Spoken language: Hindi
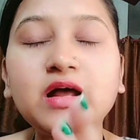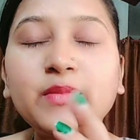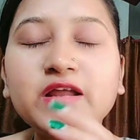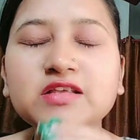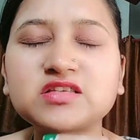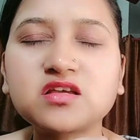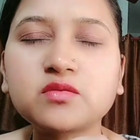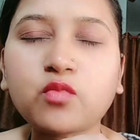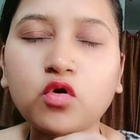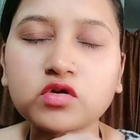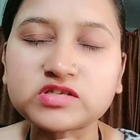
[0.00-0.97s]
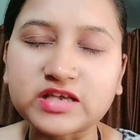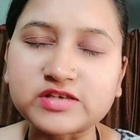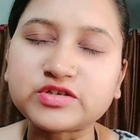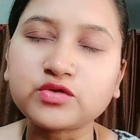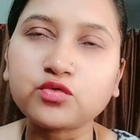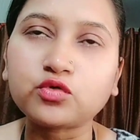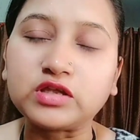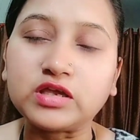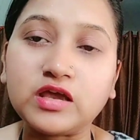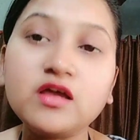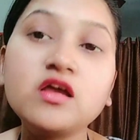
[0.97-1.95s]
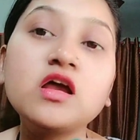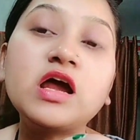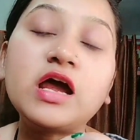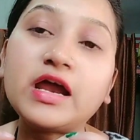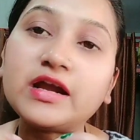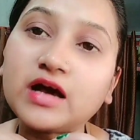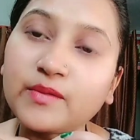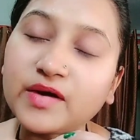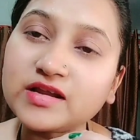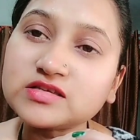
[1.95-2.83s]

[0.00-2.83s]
हमारी स्किन बहुत सेंसिटिव होती है है एंड हमारे